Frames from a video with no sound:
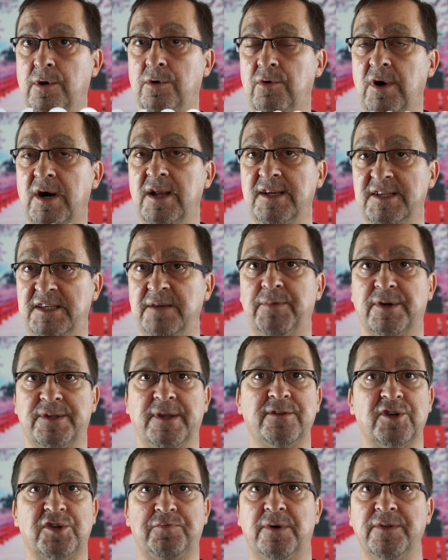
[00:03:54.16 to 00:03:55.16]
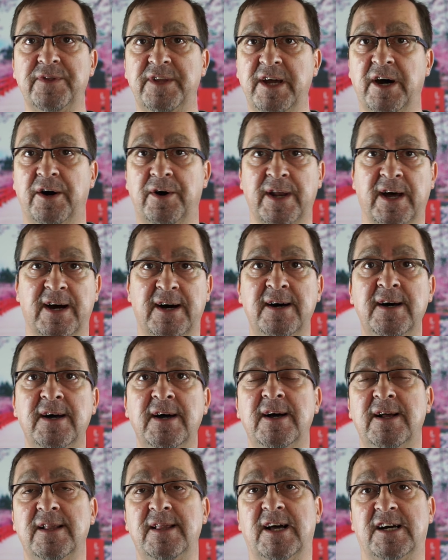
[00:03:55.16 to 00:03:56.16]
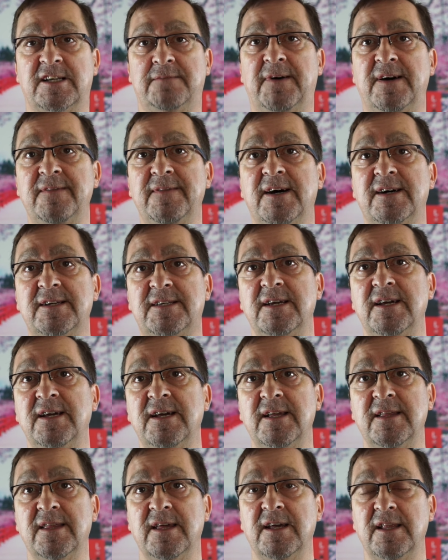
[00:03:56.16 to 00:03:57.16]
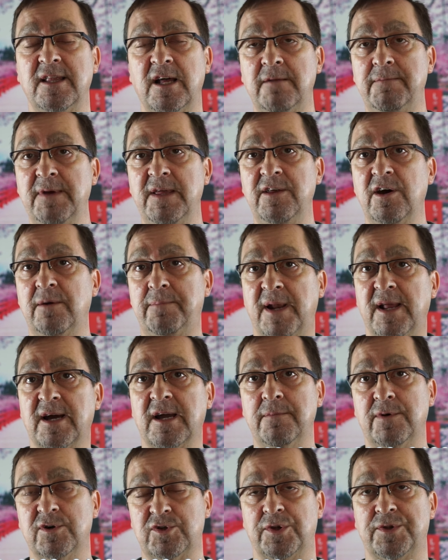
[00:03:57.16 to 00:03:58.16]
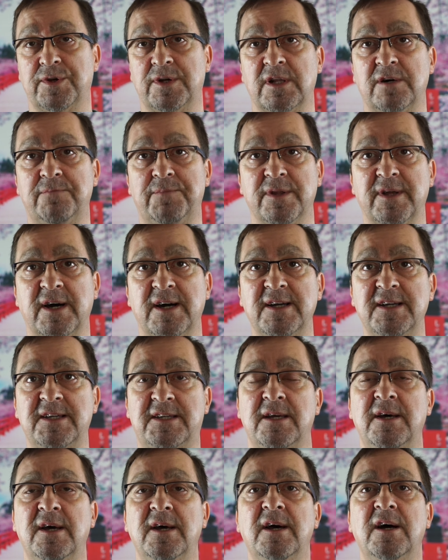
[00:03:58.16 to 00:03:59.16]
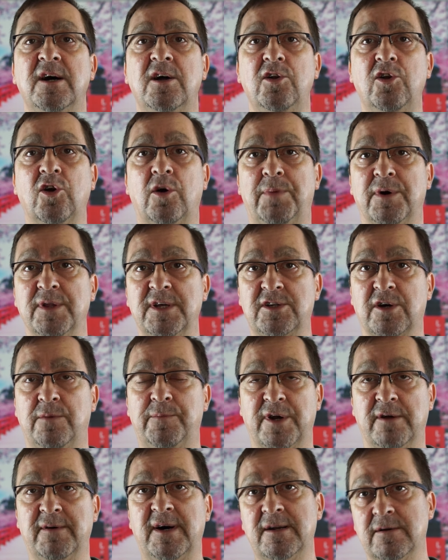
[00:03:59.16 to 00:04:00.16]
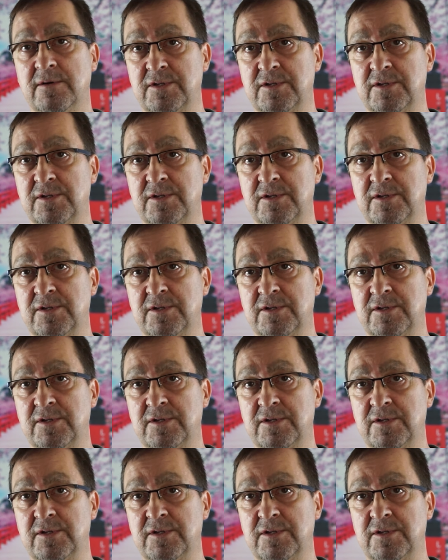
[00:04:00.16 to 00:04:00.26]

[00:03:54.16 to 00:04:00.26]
lo cual es importante. Os pondré ahora las bandas en, el vídeo para que vosotros lo podáis lo podéis comprobar,